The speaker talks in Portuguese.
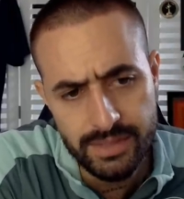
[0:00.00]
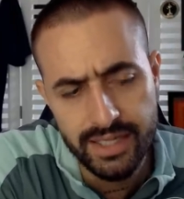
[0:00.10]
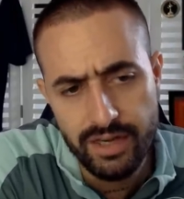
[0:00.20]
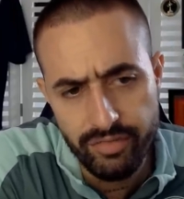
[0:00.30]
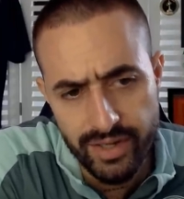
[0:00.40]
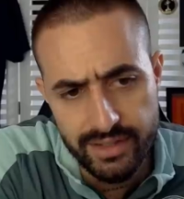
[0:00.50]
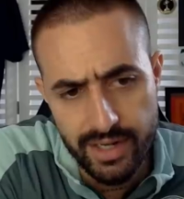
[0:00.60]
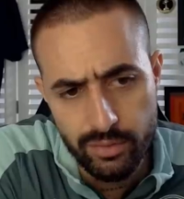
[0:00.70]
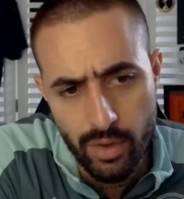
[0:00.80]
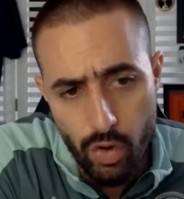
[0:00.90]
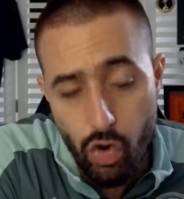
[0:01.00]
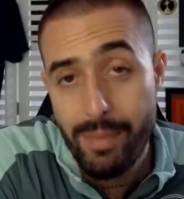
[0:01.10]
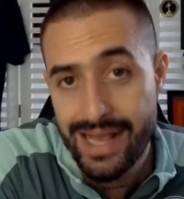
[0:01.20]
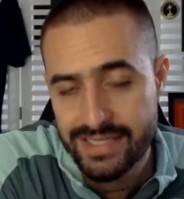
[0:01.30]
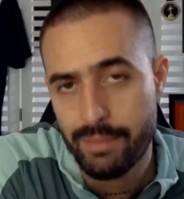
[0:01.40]
que ele vem tendo
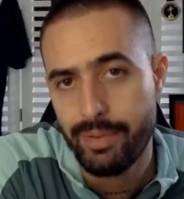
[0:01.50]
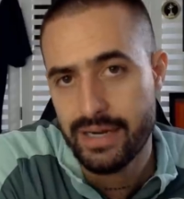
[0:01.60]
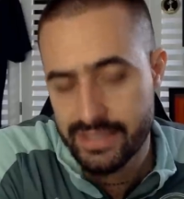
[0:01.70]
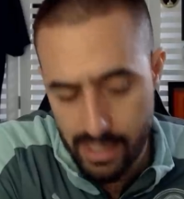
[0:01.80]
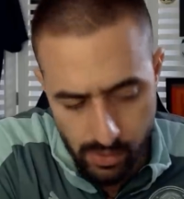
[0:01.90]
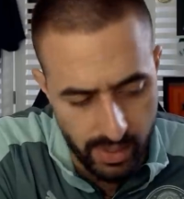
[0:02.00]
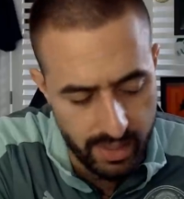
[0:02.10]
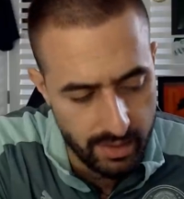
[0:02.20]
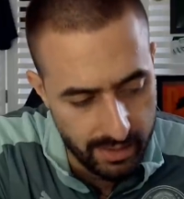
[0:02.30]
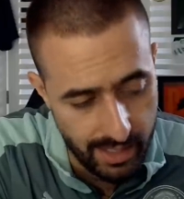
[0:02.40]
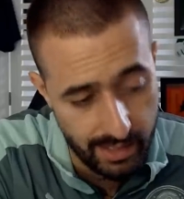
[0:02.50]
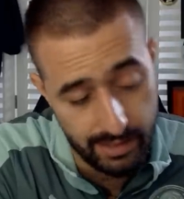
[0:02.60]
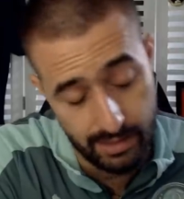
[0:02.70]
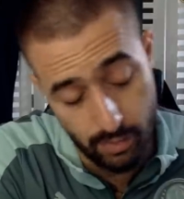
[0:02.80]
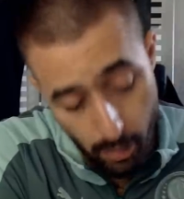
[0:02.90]
começa a aparecer agora, né?
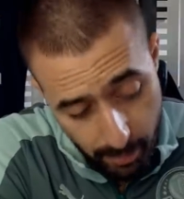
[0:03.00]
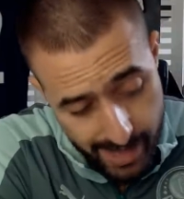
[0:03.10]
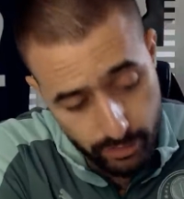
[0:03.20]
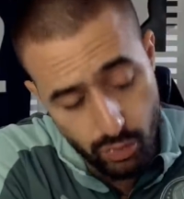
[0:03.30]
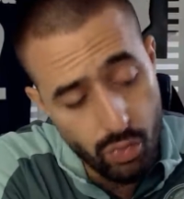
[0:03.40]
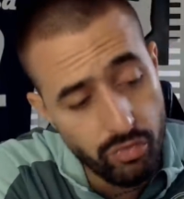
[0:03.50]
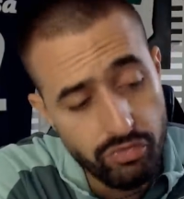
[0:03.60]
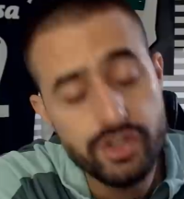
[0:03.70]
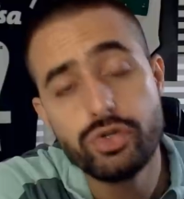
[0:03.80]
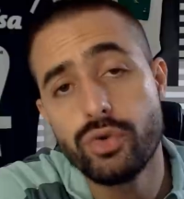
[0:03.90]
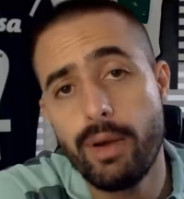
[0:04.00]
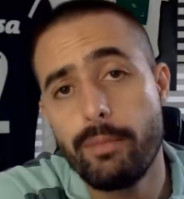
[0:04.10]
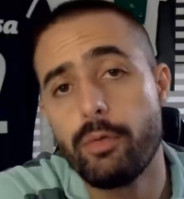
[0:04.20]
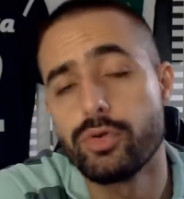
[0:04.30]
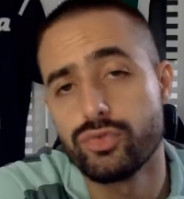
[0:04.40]
Completo com um vídeo que o
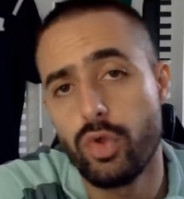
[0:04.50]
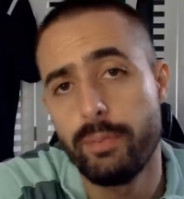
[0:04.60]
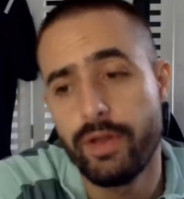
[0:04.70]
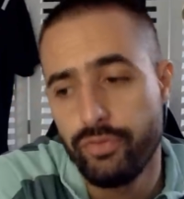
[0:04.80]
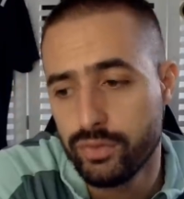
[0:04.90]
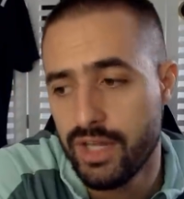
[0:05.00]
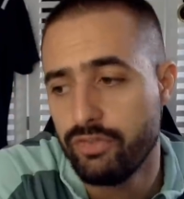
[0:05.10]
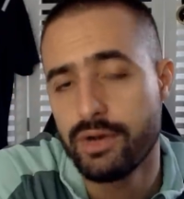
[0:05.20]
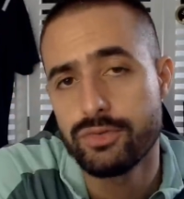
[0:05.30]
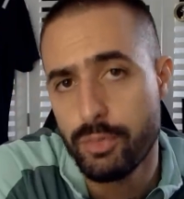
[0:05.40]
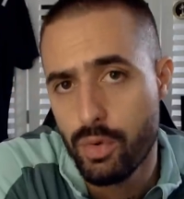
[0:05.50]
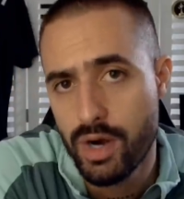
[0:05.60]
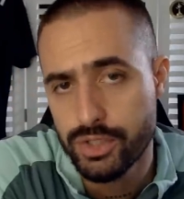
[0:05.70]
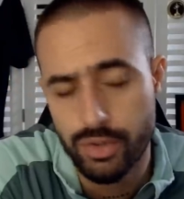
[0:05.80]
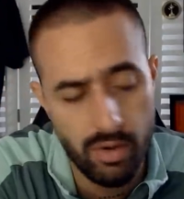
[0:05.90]
Abel postou no perfil dele falando sobre o
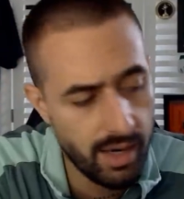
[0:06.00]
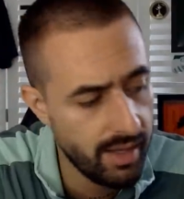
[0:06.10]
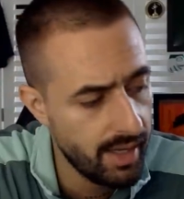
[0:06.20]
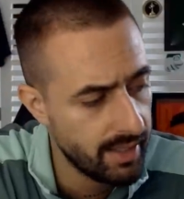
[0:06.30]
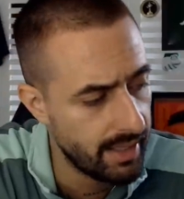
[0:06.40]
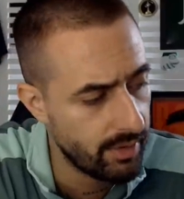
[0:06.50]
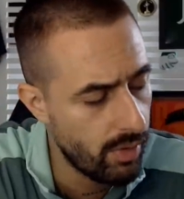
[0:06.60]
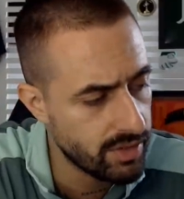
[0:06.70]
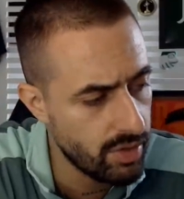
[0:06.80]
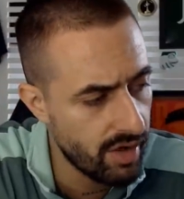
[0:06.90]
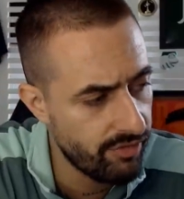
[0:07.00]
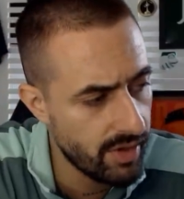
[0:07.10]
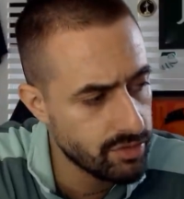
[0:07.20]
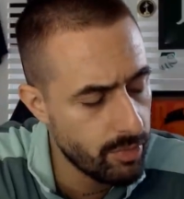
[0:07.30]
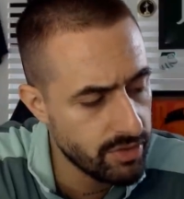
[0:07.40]
Guardiola, né? Que o Guardiola
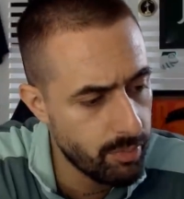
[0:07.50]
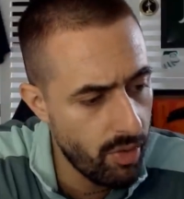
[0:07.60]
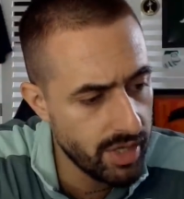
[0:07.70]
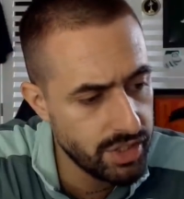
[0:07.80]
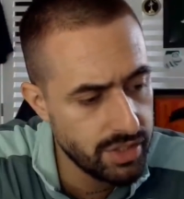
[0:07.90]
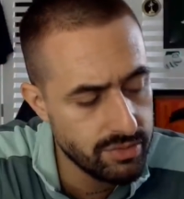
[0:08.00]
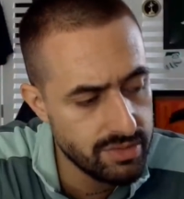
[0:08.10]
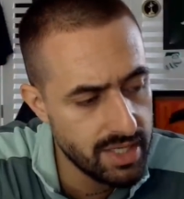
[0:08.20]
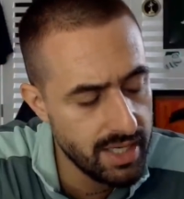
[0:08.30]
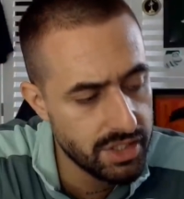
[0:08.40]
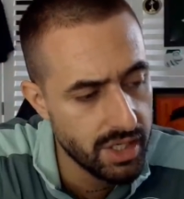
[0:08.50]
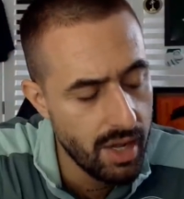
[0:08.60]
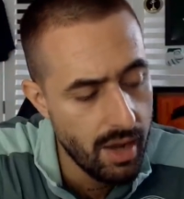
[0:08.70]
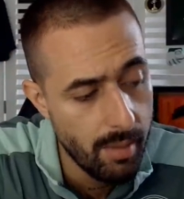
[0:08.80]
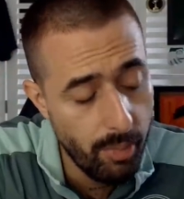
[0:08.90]
fala sobre o esporte e diz o seguinte:
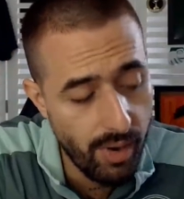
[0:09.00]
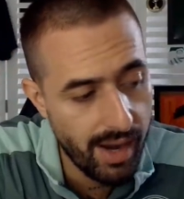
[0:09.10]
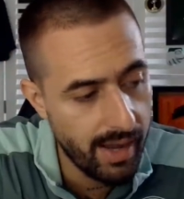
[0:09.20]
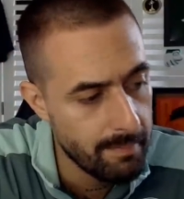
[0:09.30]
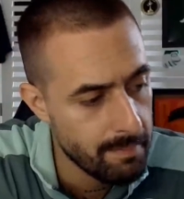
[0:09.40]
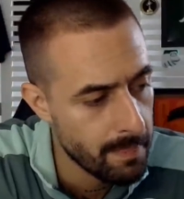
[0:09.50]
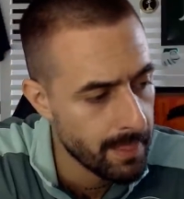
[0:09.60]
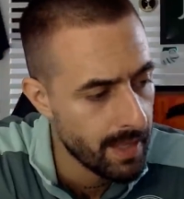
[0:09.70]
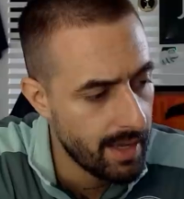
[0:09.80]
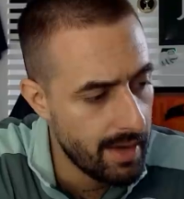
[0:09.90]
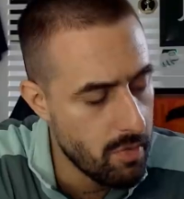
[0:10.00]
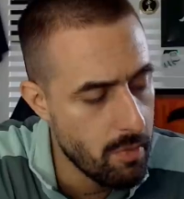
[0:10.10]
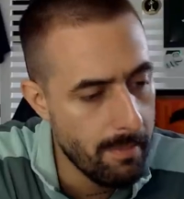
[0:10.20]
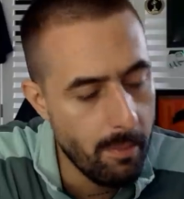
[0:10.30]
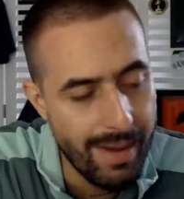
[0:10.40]
pô, cara, é, o
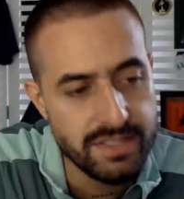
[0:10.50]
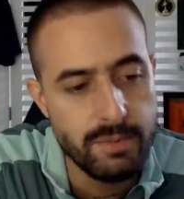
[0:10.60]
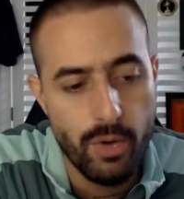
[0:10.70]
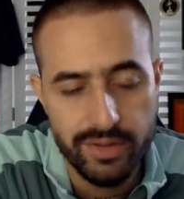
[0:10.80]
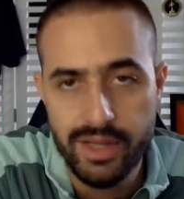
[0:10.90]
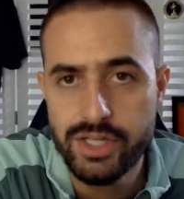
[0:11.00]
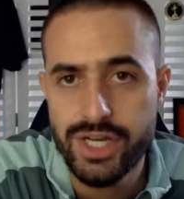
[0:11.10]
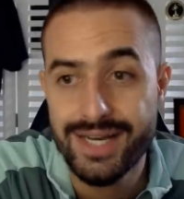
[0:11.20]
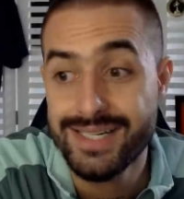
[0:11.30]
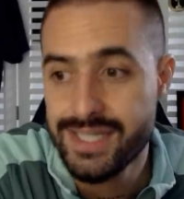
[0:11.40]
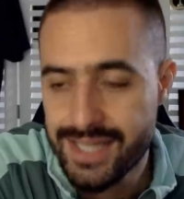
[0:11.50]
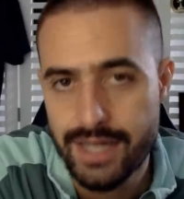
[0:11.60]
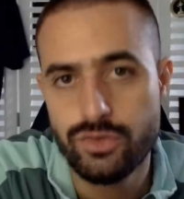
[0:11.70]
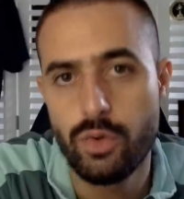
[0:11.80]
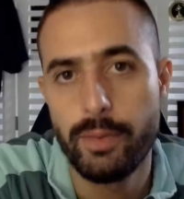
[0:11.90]
mais importante é a gente estar tá
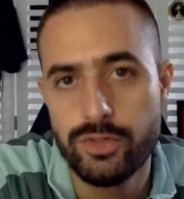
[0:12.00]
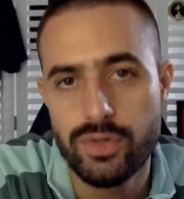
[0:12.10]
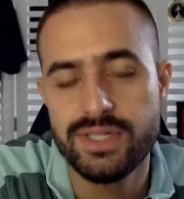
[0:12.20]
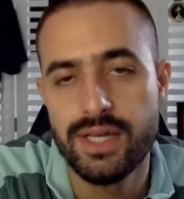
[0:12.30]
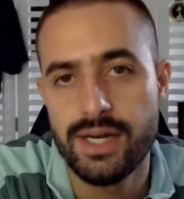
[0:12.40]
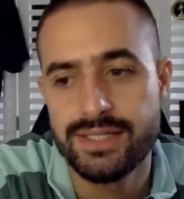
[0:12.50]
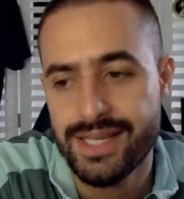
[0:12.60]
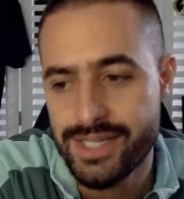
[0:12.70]
nas competições grandes, é a